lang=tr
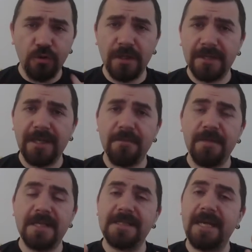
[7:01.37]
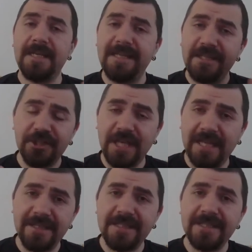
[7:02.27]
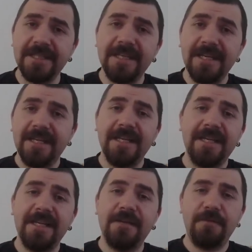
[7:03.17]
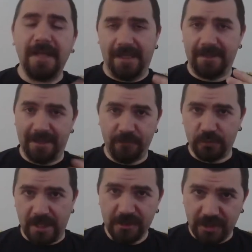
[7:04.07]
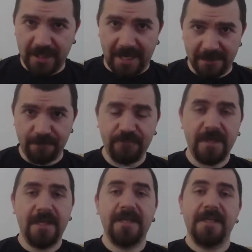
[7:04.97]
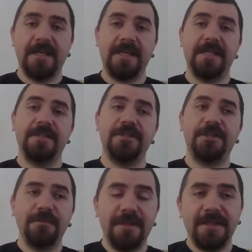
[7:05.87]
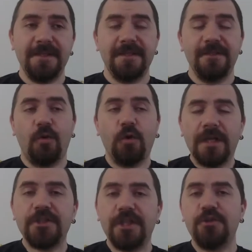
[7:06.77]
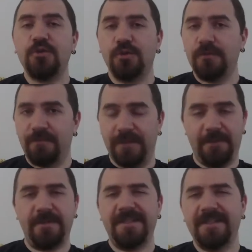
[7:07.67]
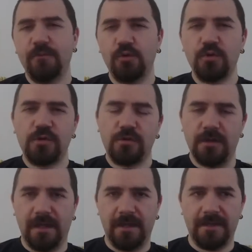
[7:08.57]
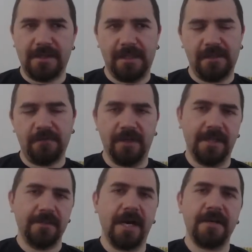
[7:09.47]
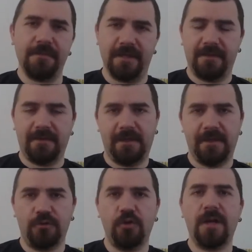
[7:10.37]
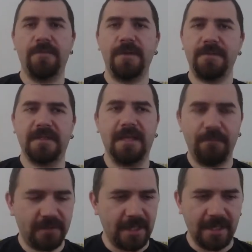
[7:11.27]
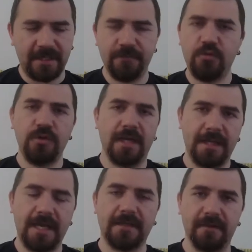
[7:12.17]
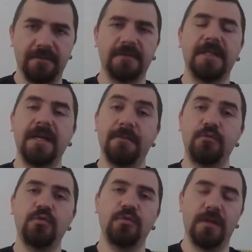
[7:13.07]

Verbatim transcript: olanlar biraz daha girişkendir e, falan. Hani bu tarz şeyler. E, şimdi olan şey şu. 20-30 e, e, senelik falan dar bir e, dönemde birden pıtırak gibi dünyanın her tarafında bu